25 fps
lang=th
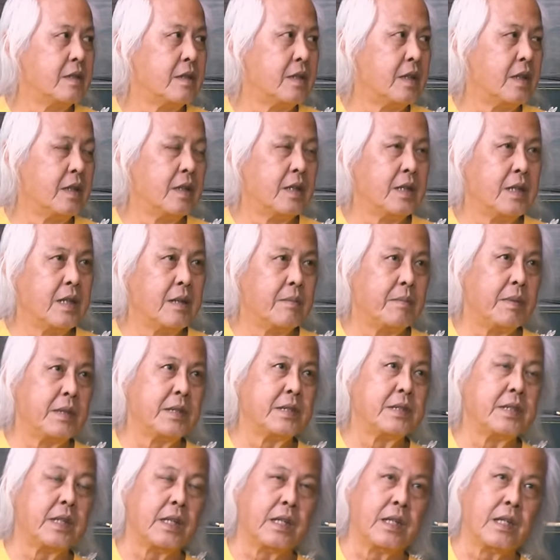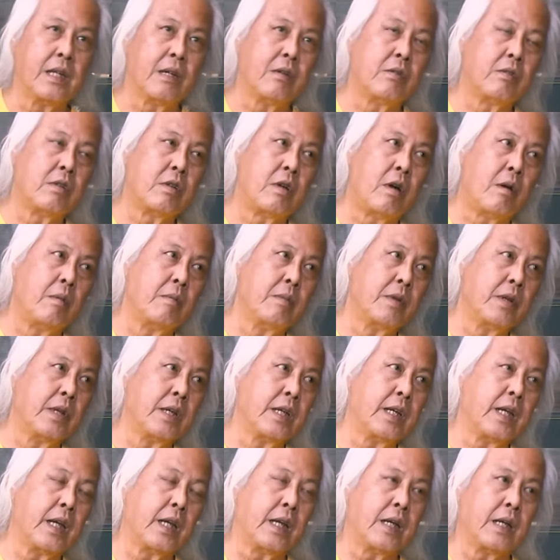คือนี่เป็นสิ่งเราคอมมิวนิ
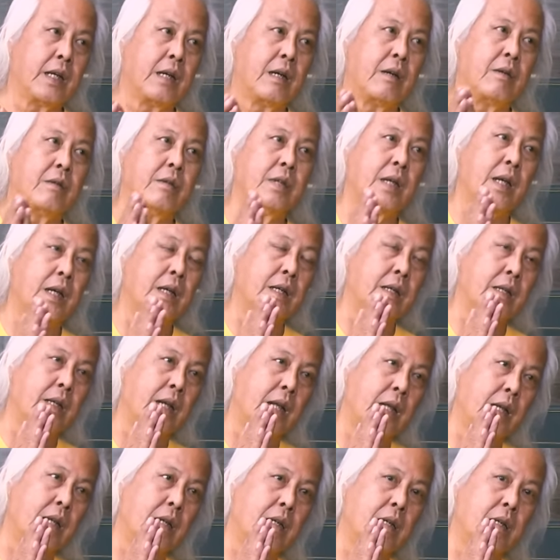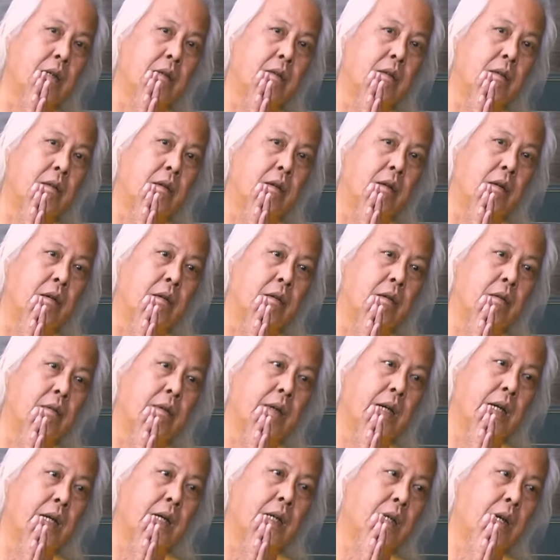เคตกับเขาในในเรื่องของ
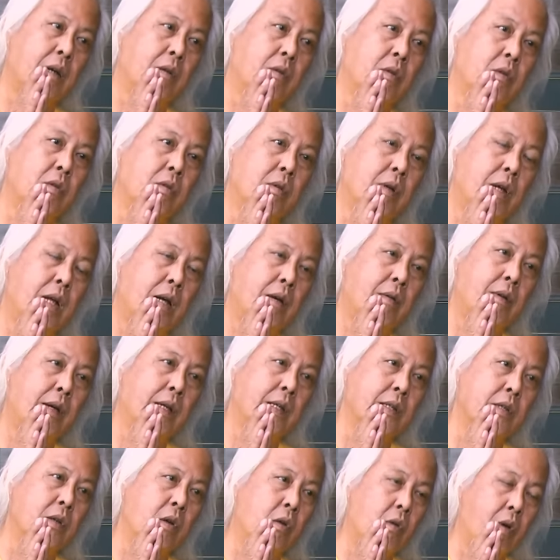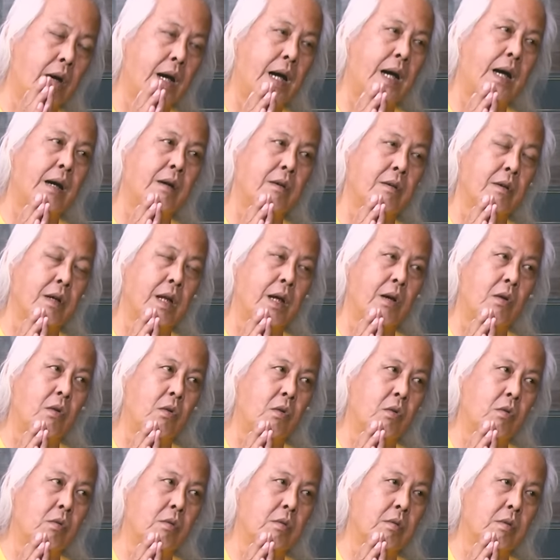ว่าเขารู้แล้วว่าโน้ตฮาวเรา
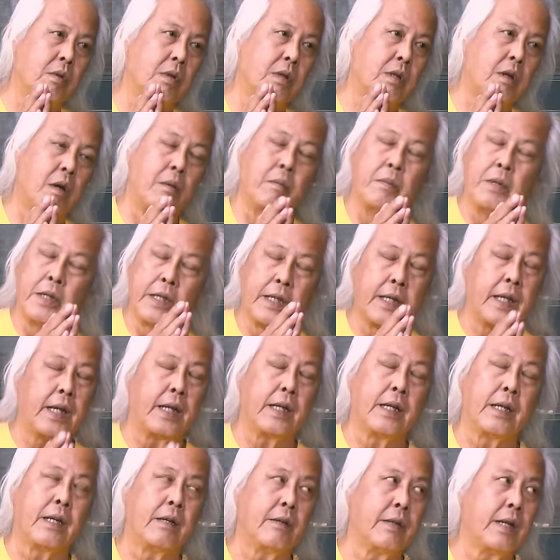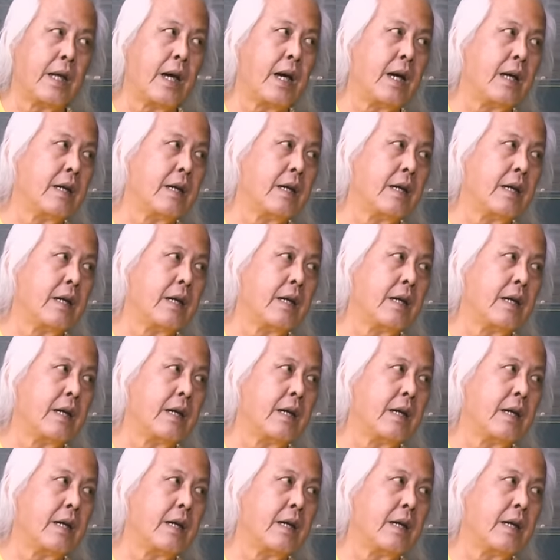คอมมิวนิเคตก็ได้